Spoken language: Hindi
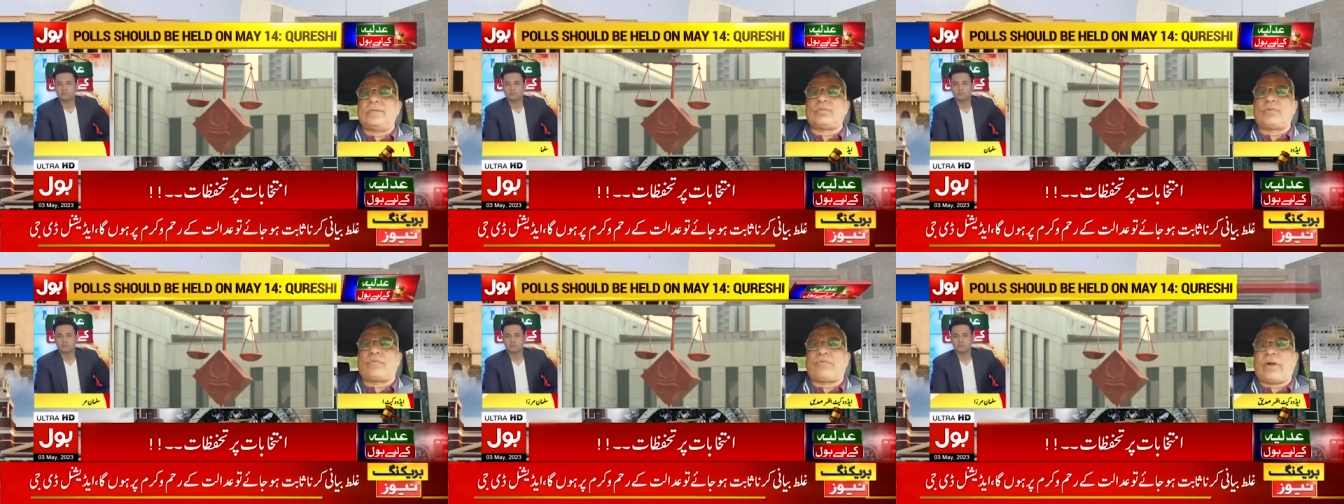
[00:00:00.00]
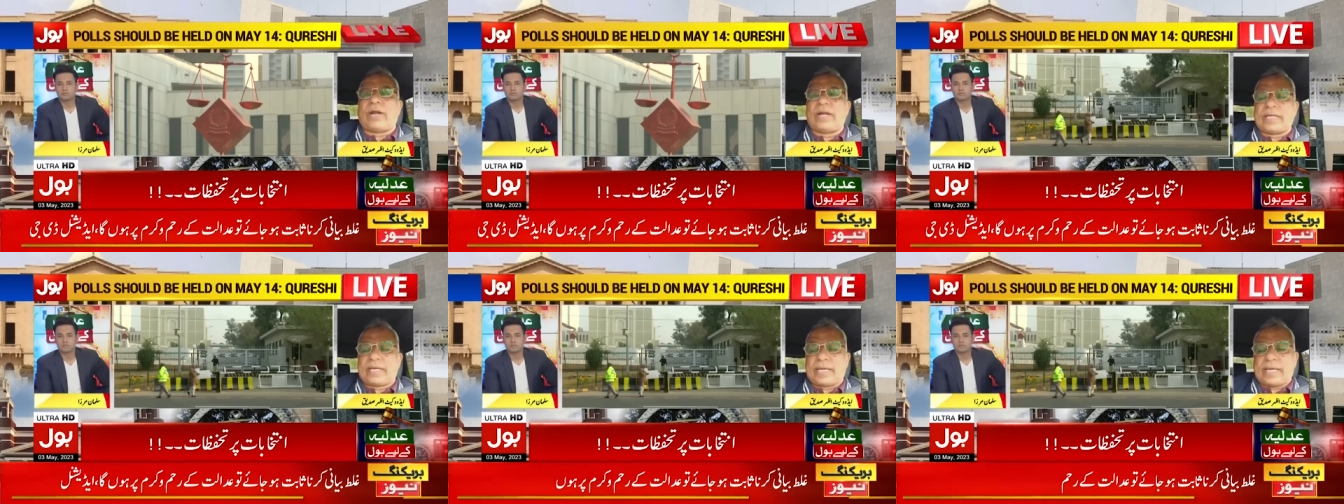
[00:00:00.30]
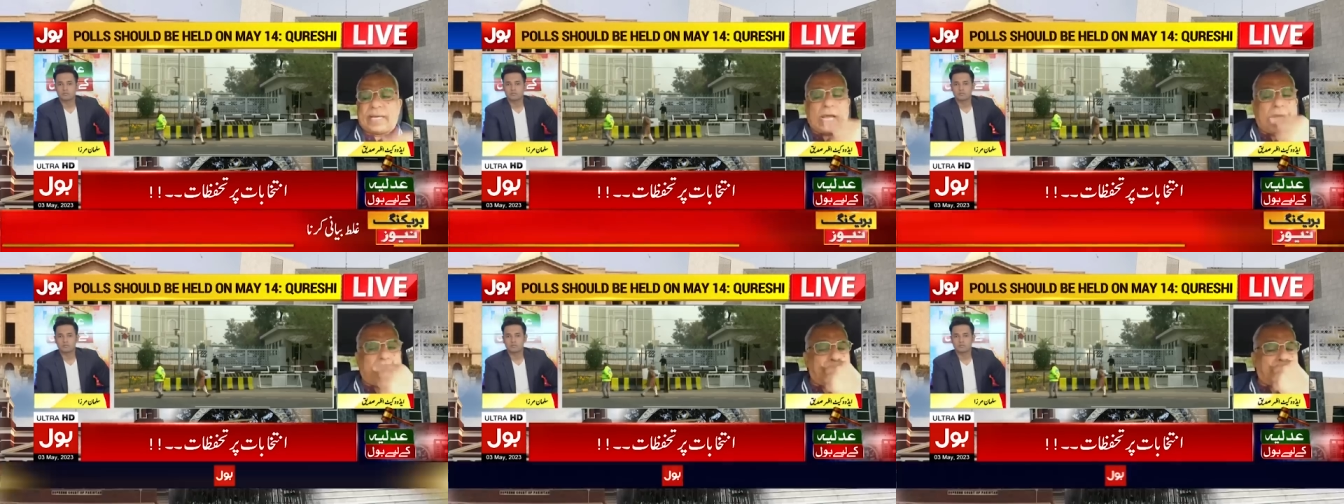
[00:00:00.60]
जो फंड
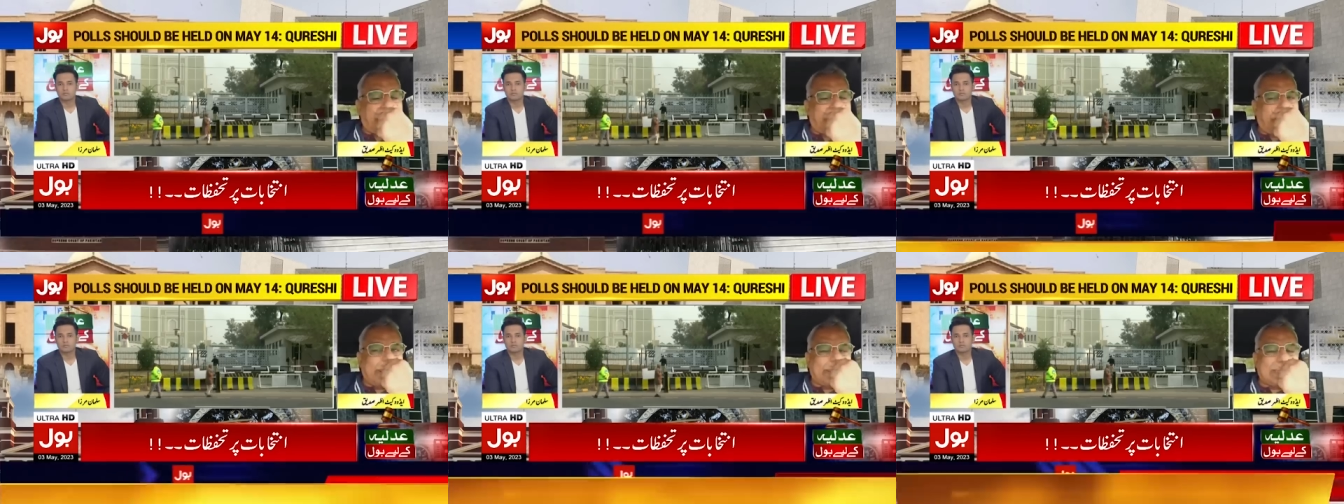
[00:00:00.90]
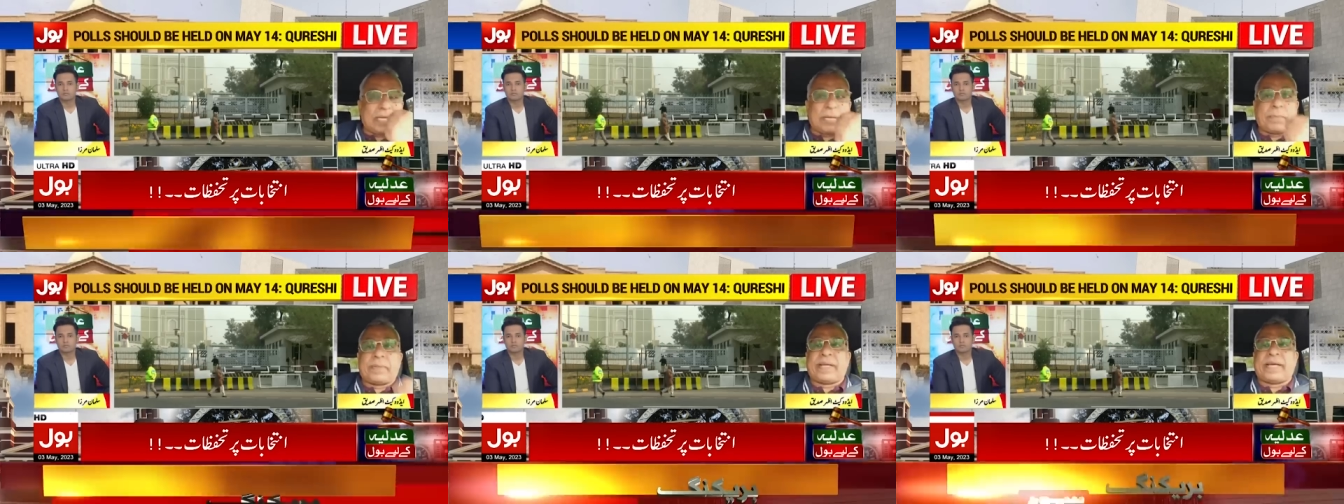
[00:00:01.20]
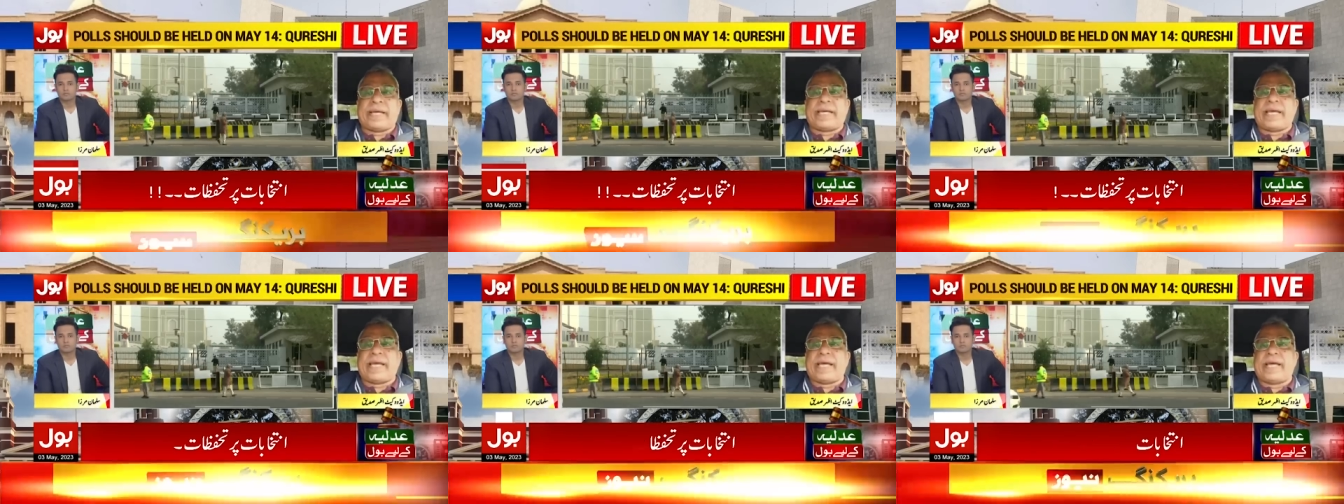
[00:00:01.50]
के नाम पर पैसा
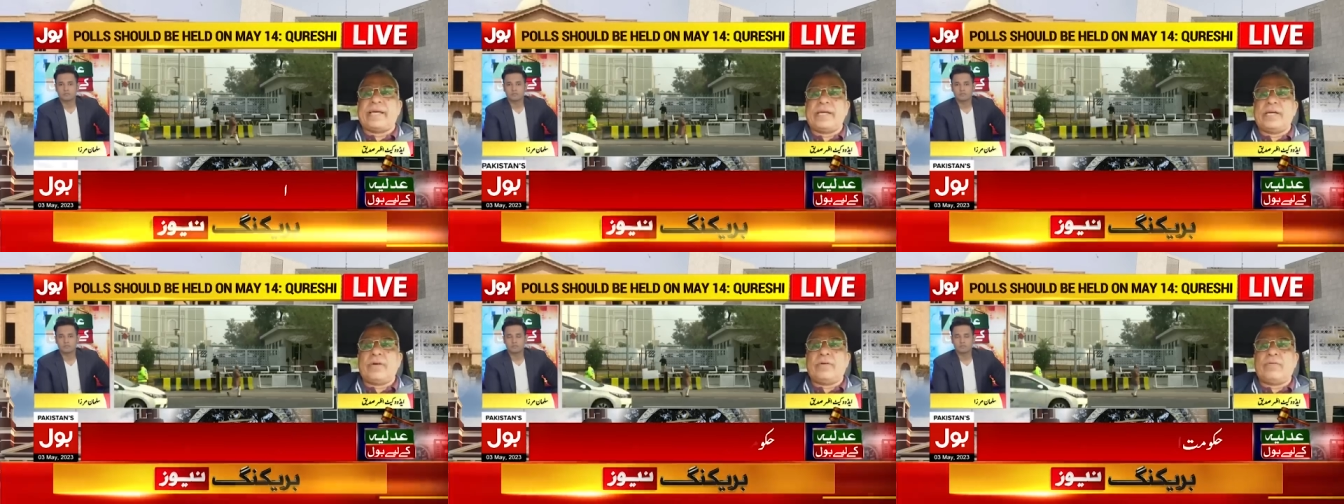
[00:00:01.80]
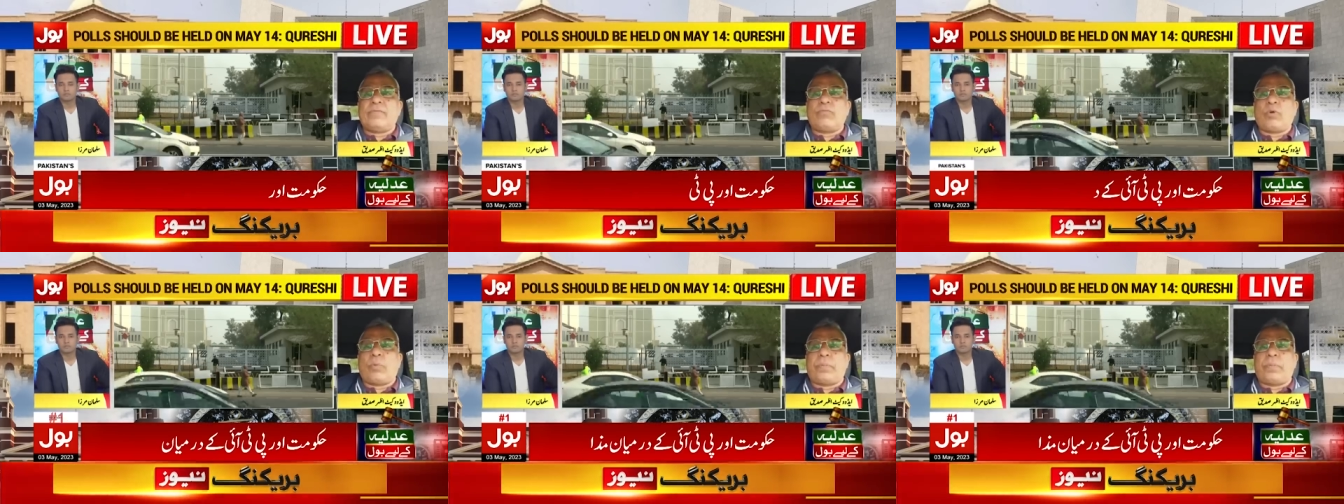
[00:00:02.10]
बनाया है